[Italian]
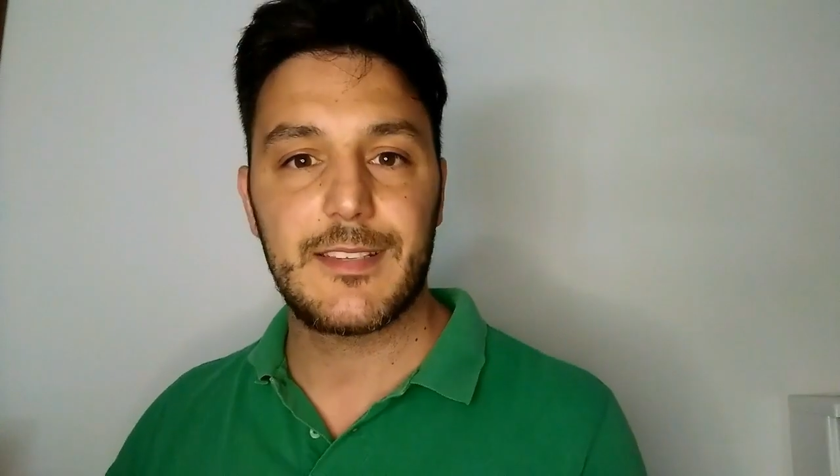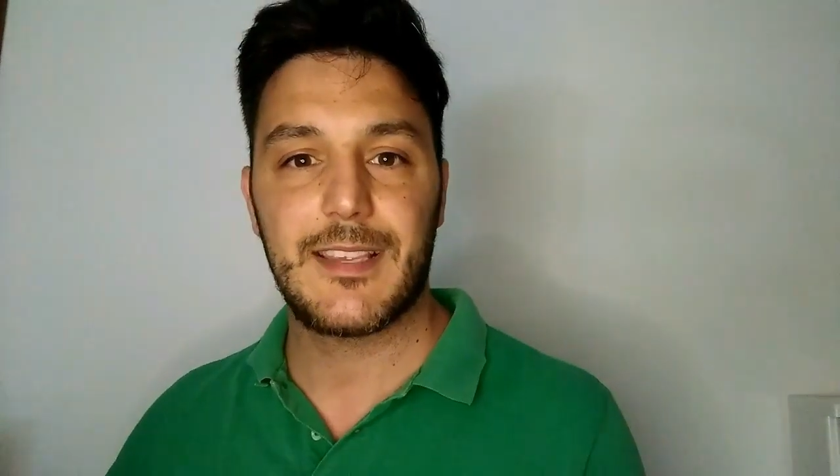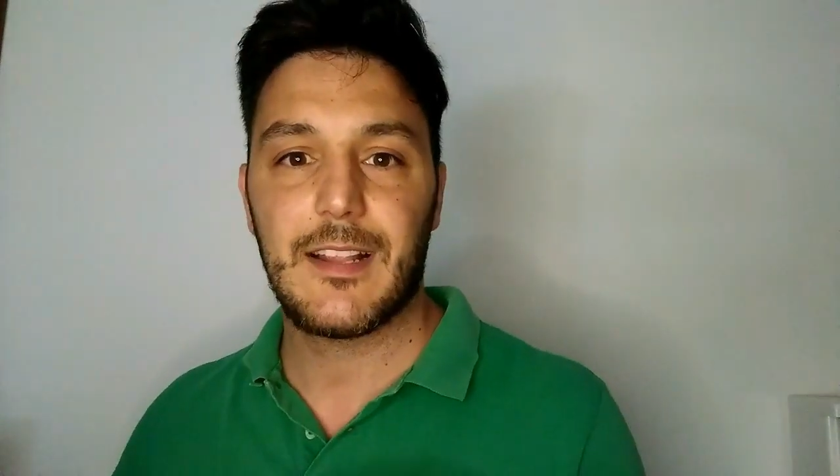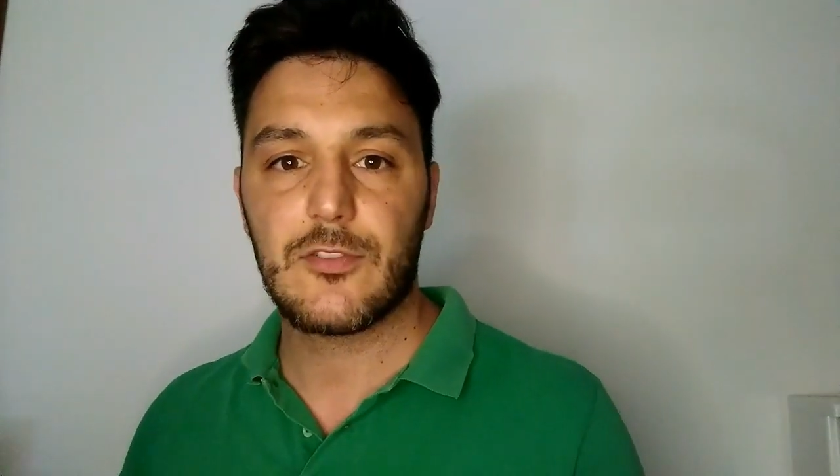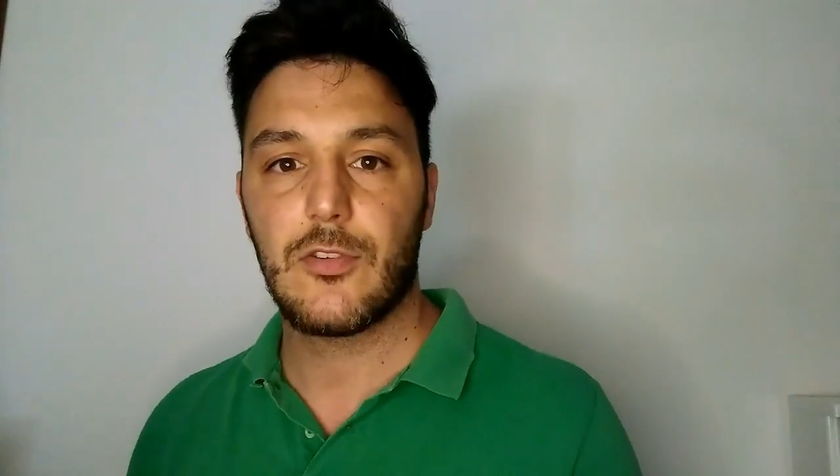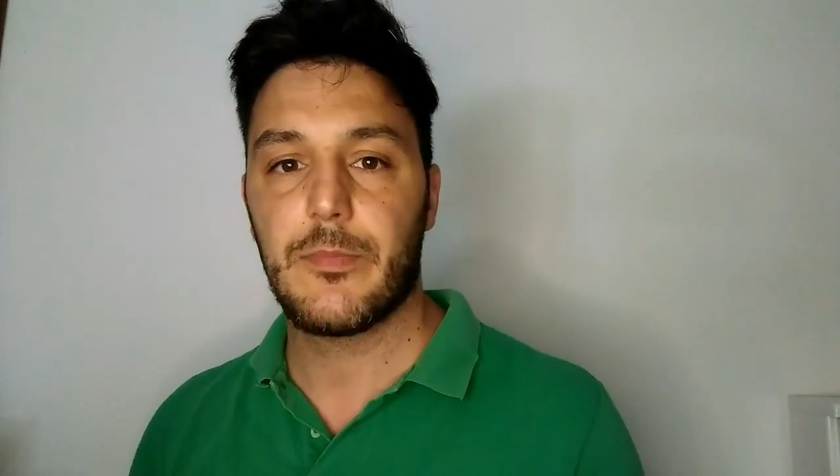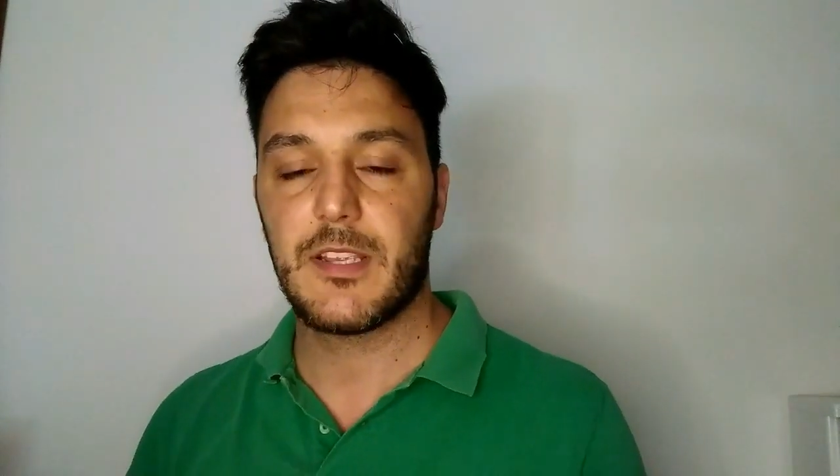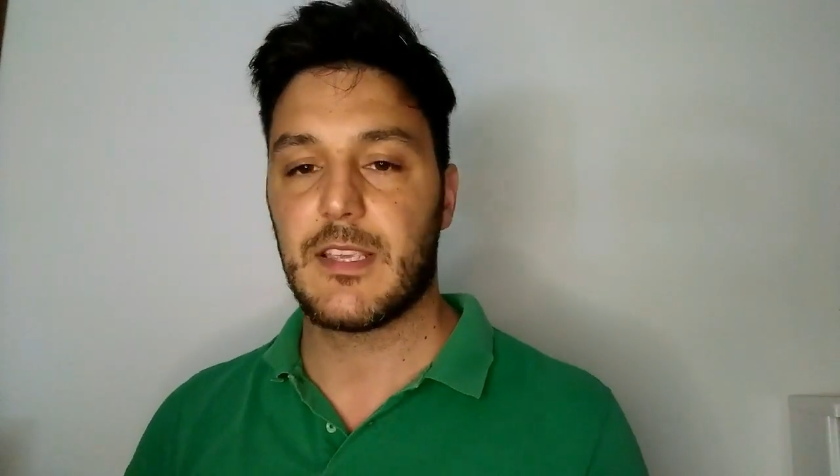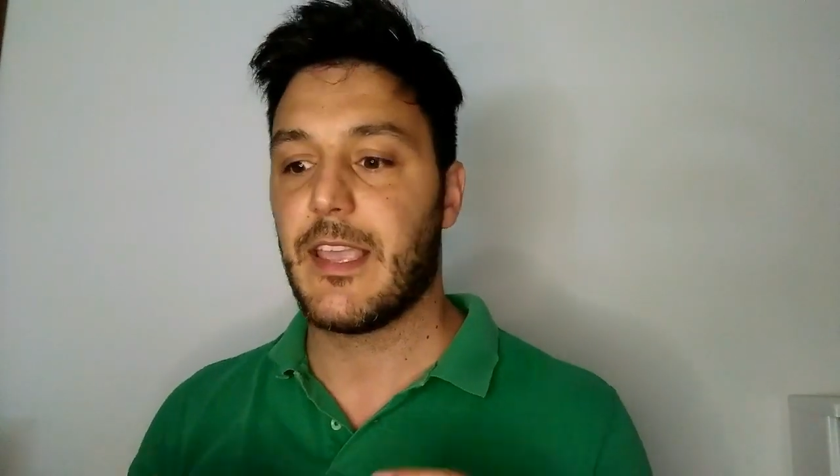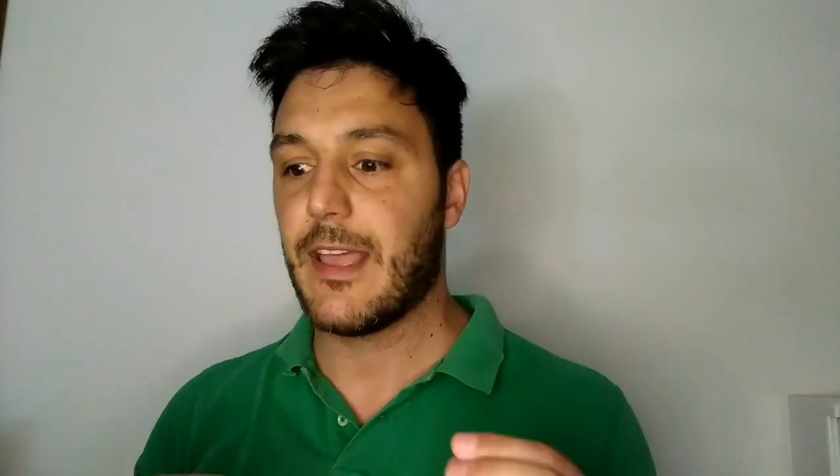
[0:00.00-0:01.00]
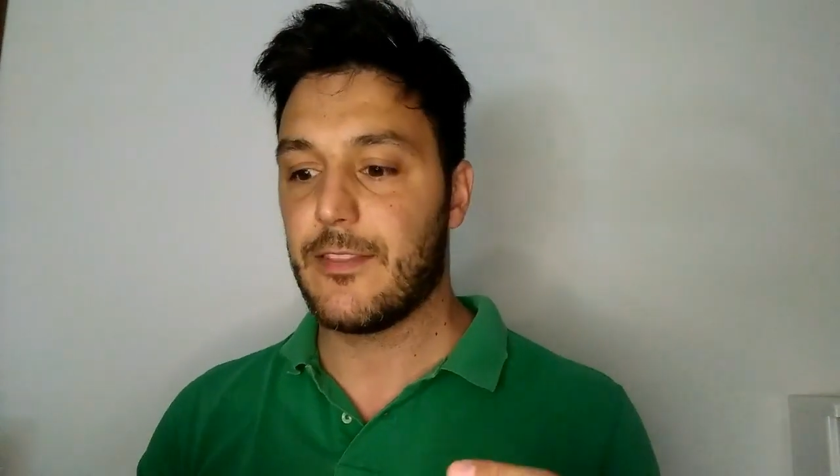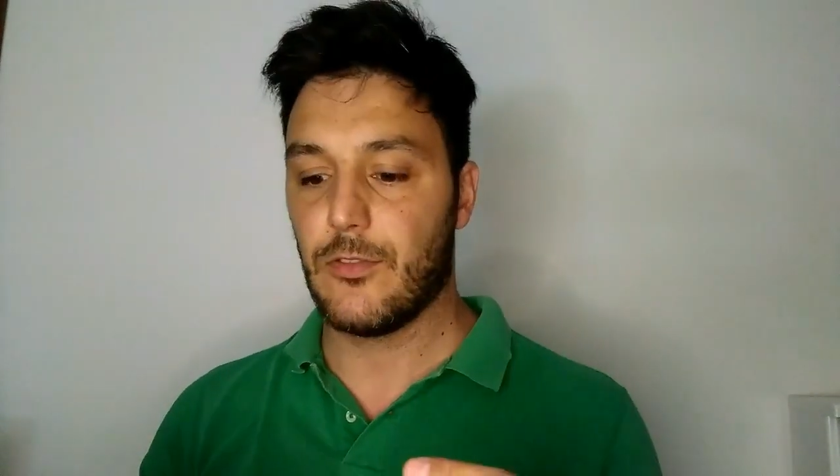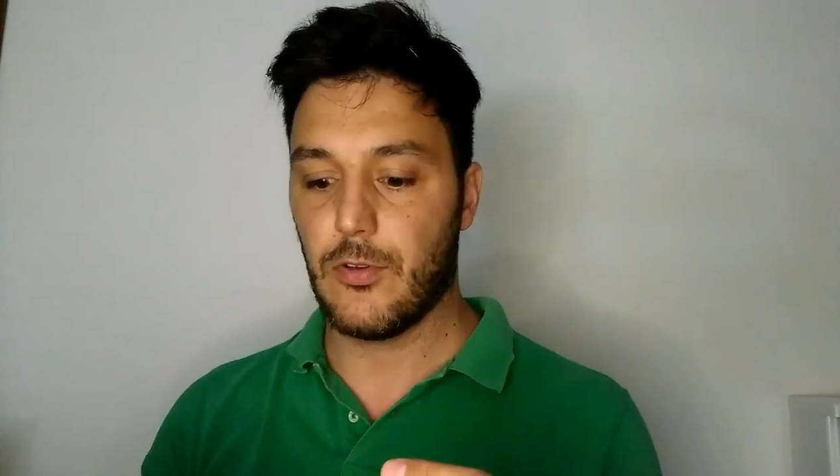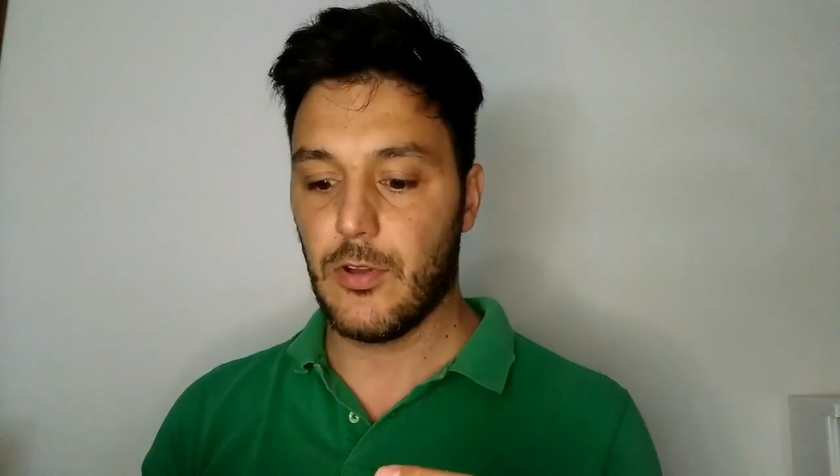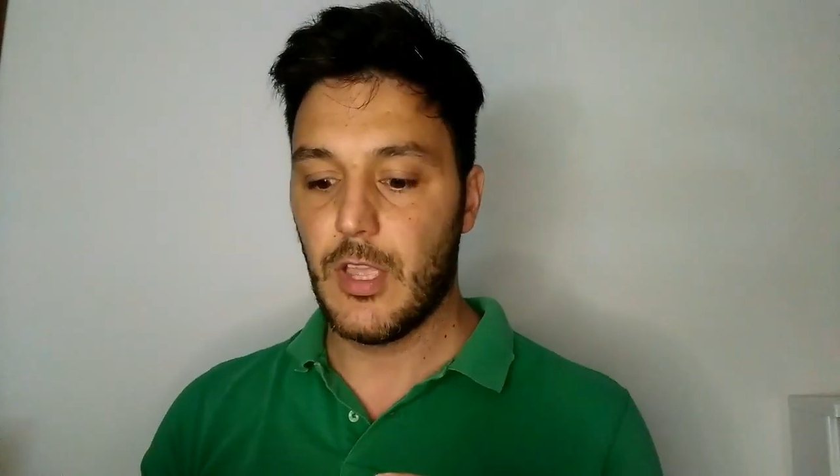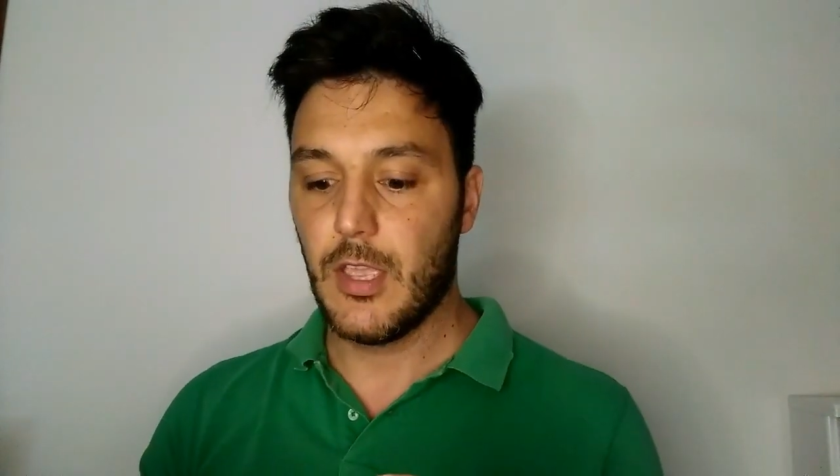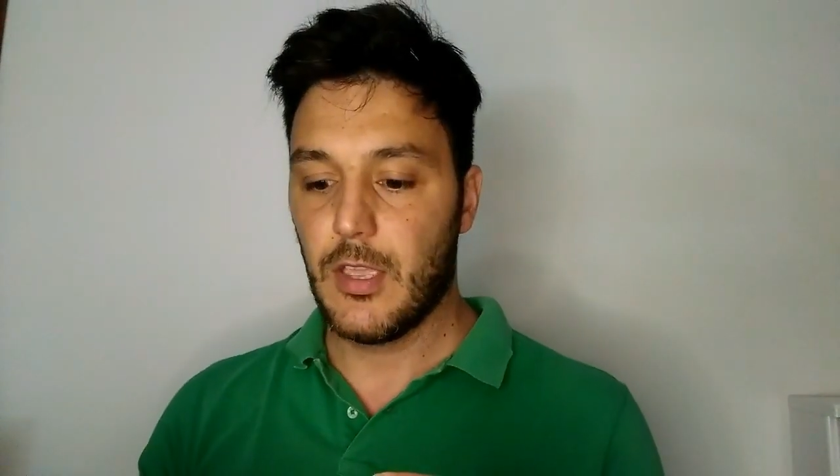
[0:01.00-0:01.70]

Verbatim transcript: che se la sono presa e hanno